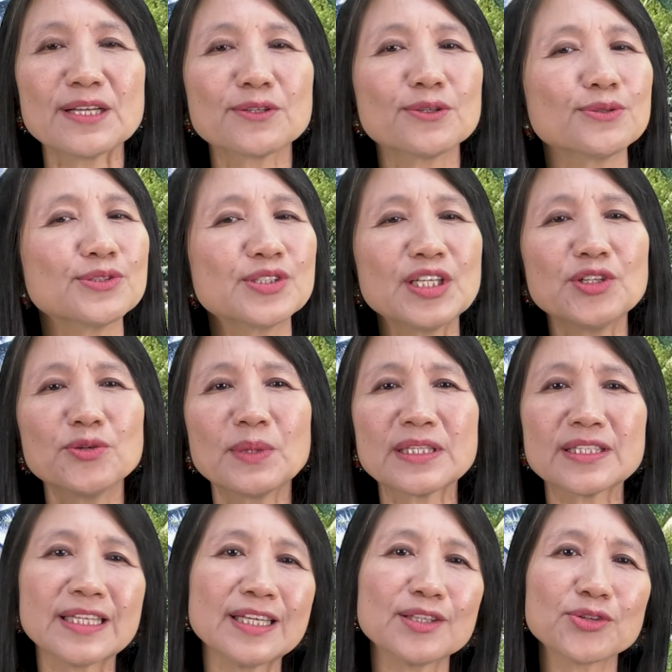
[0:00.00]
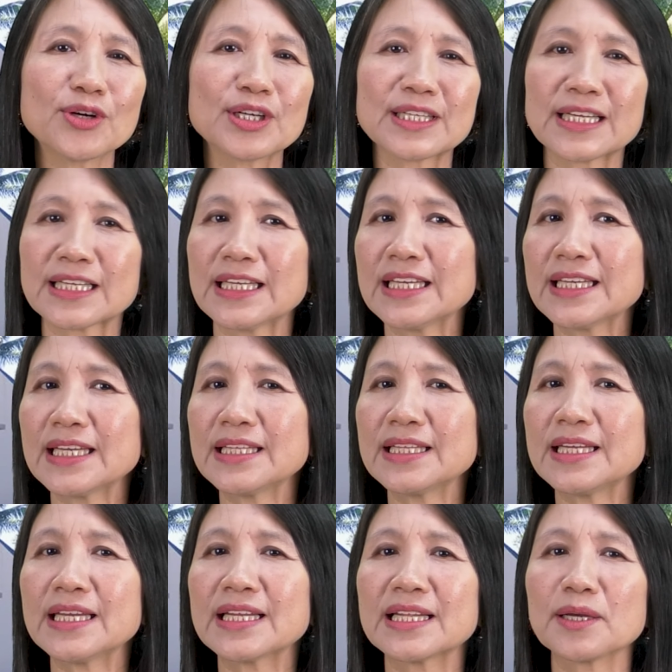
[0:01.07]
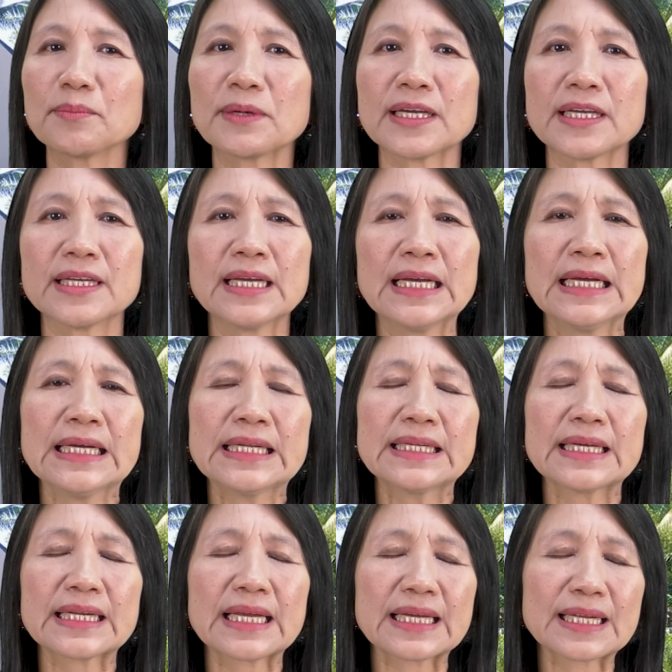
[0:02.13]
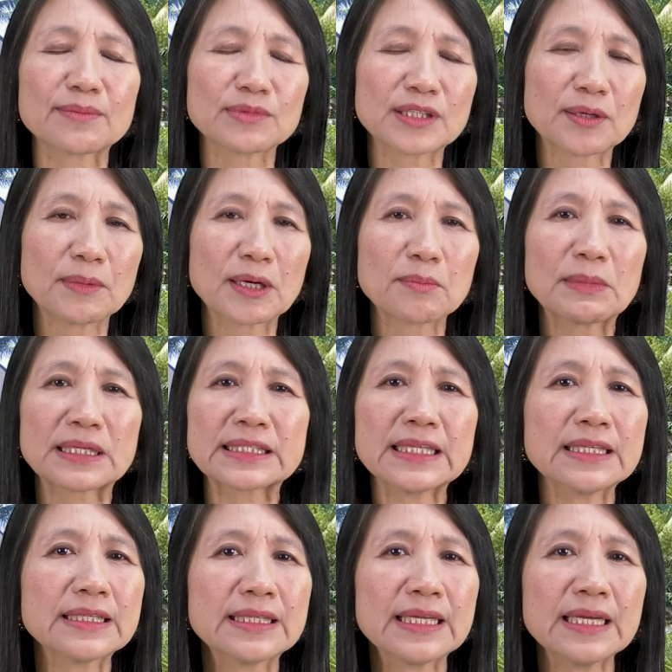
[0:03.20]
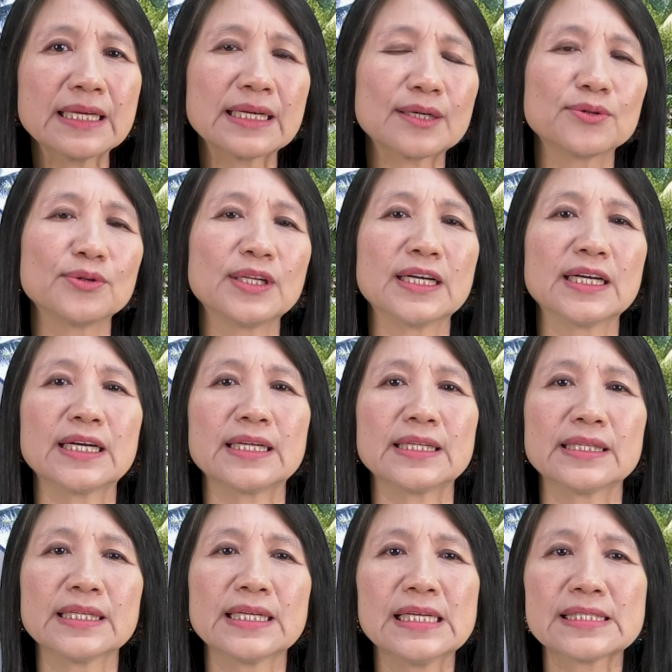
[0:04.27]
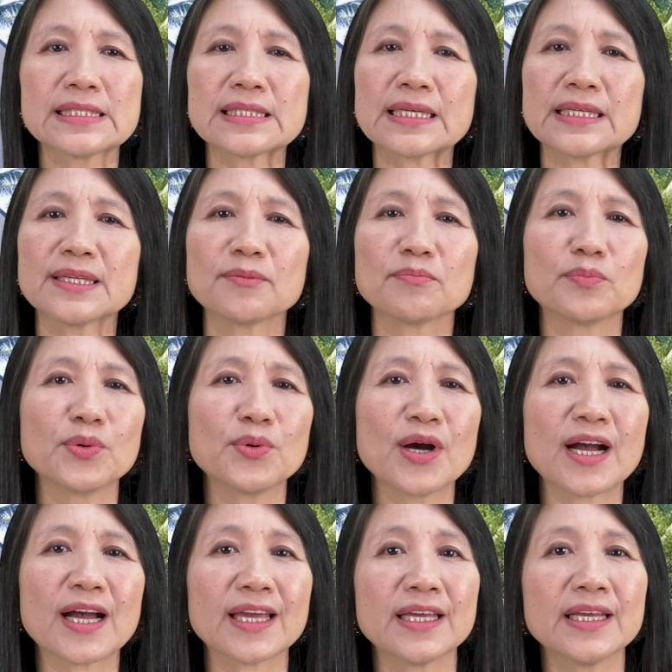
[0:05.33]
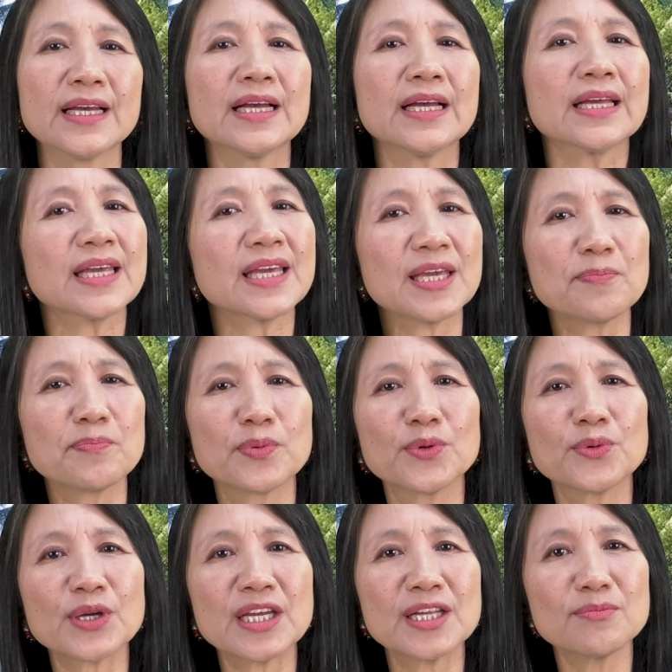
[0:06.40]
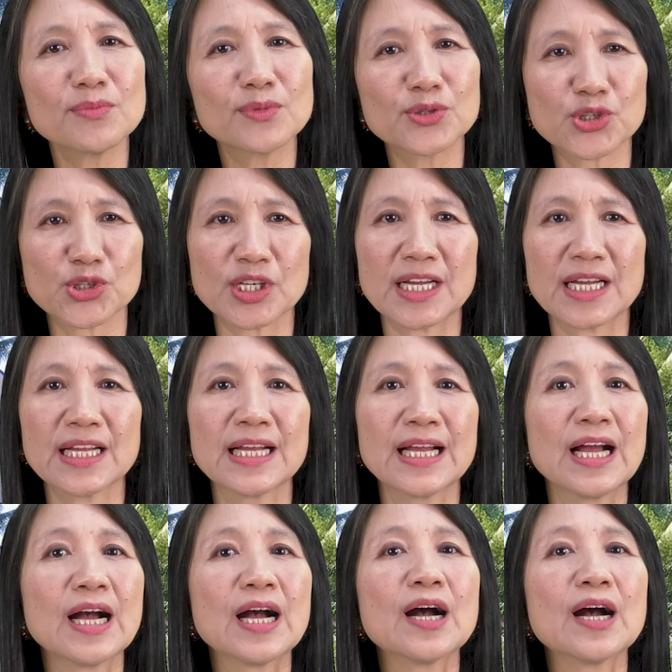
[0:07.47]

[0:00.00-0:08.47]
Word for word: Kung sino man dito ang nakikinig na may nararamdamang matinding kakulangan sa kanyang buhay, hipuin mo siya.